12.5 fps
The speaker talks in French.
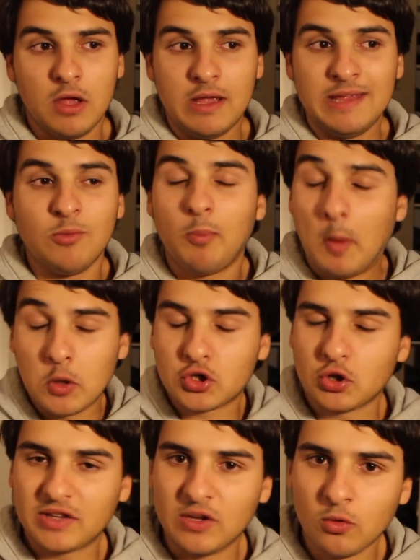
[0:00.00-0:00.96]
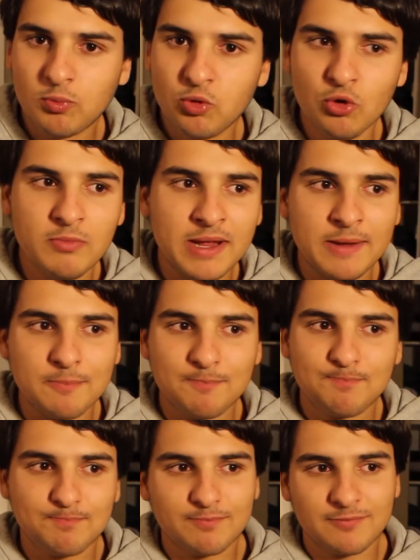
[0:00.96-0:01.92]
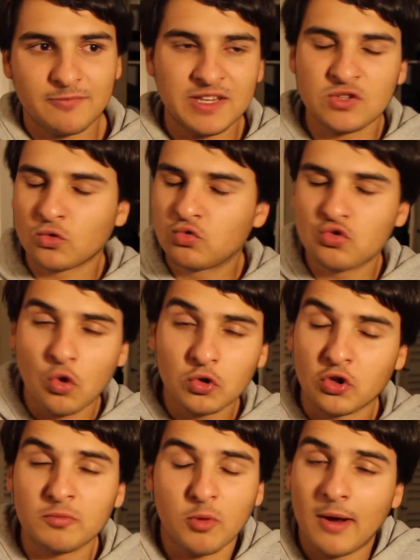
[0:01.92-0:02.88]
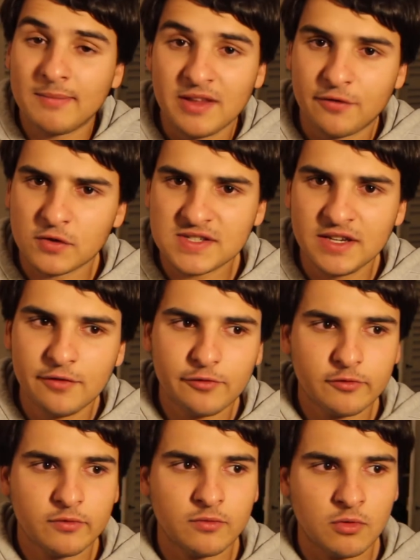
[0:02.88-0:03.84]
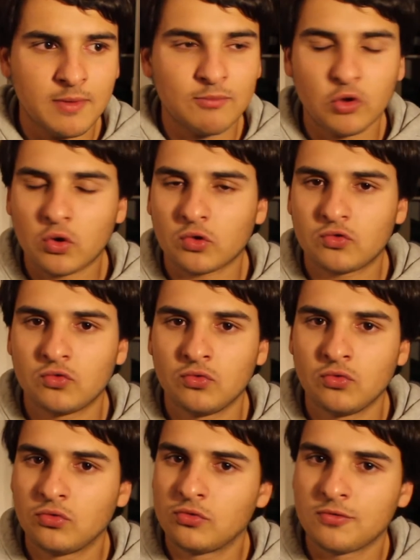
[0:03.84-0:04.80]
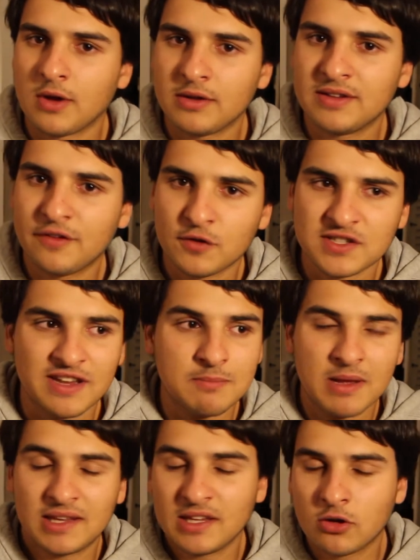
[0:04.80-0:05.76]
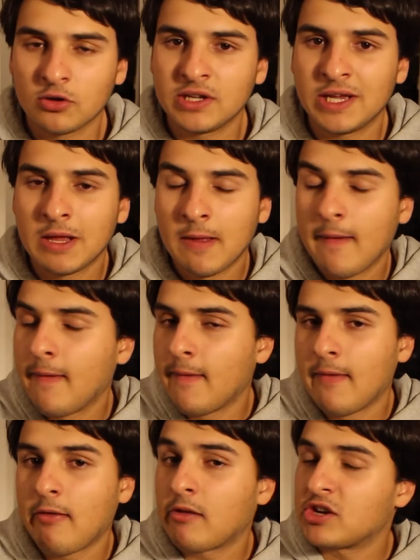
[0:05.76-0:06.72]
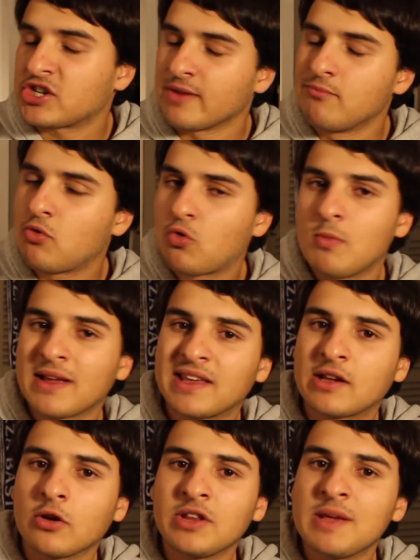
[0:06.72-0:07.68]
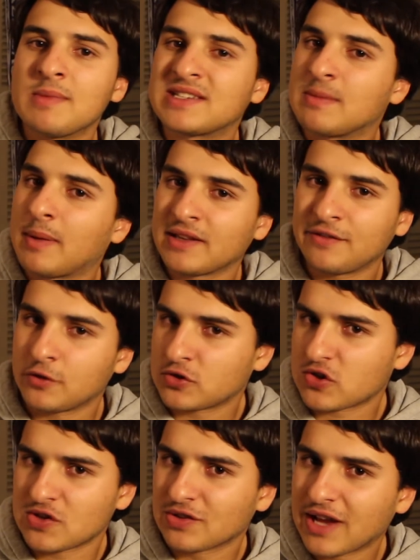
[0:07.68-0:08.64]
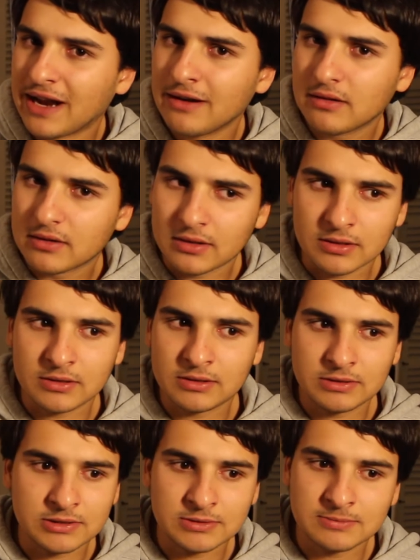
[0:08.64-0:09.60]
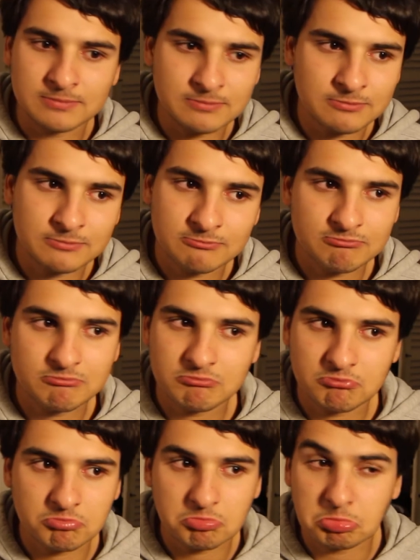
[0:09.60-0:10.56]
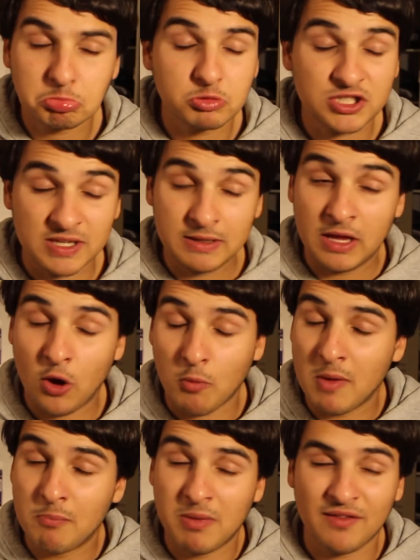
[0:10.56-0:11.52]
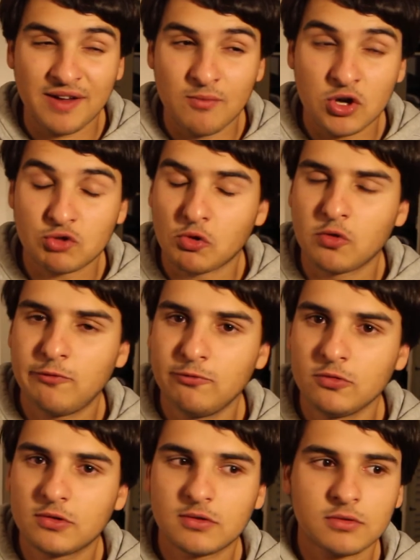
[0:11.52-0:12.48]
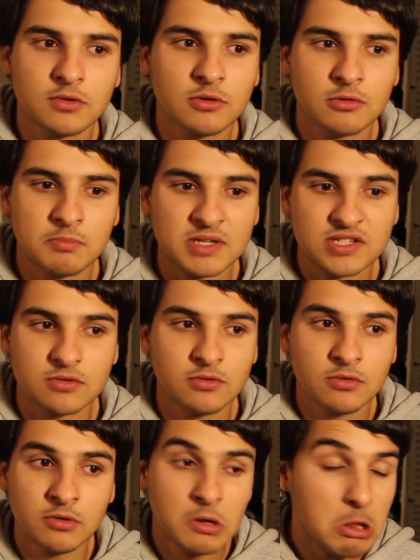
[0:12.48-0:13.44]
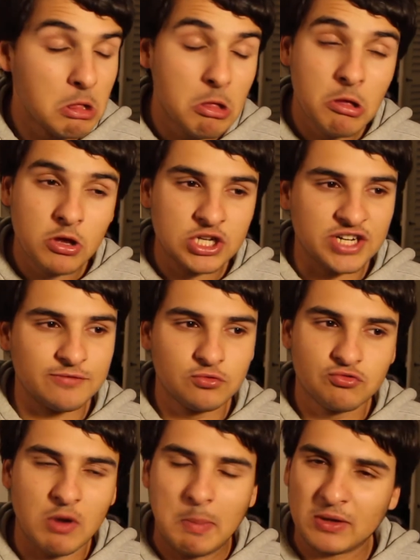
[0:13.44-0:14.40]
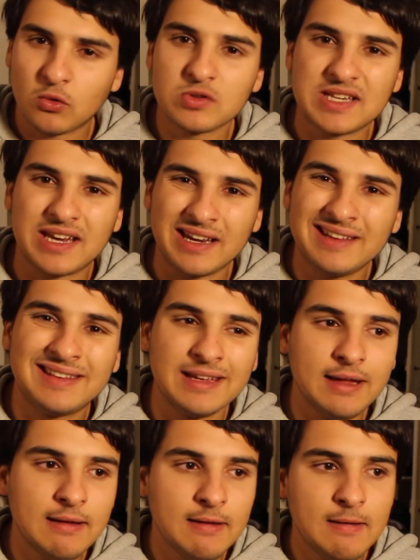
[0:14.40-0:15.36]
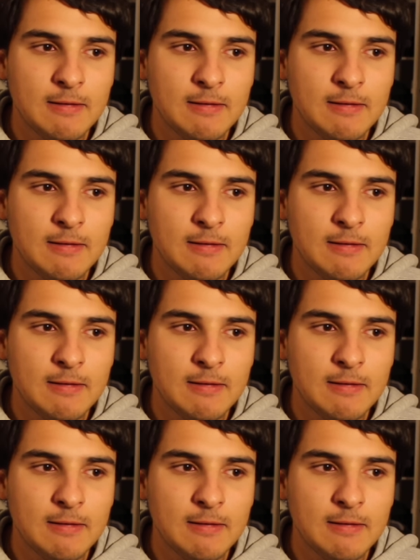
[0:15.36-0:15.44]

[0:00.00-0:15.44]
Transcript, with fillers: ils m'ont pas enchanté non plus, mais ils ont toujours autant de problèmes défensifs. En même temps, quand tu, as une défense avec Baki Koné, j'aime beaucoup Baki Koné, mais c'est pas un défenseur central. Euh, c'est d'ailleurs même pas vraiment un joueur de foot, euh, parce que j'avoue que je vois pas trop ses qualités.